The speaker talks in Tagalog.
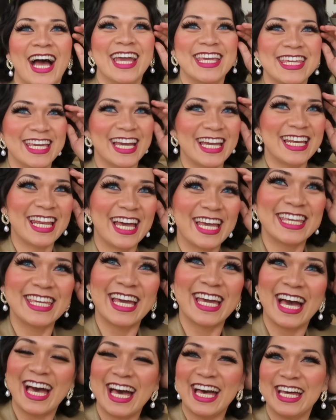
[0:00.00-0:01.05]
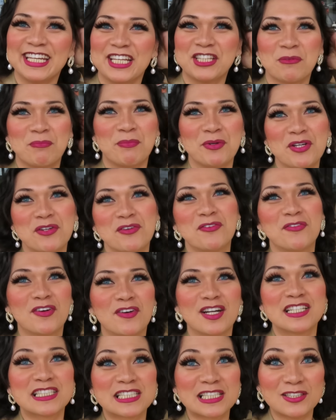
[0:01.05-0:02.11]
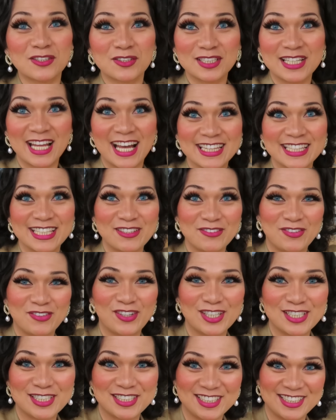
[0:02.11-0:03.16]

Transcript: Ayan, ayan. Ito po yung first look natin for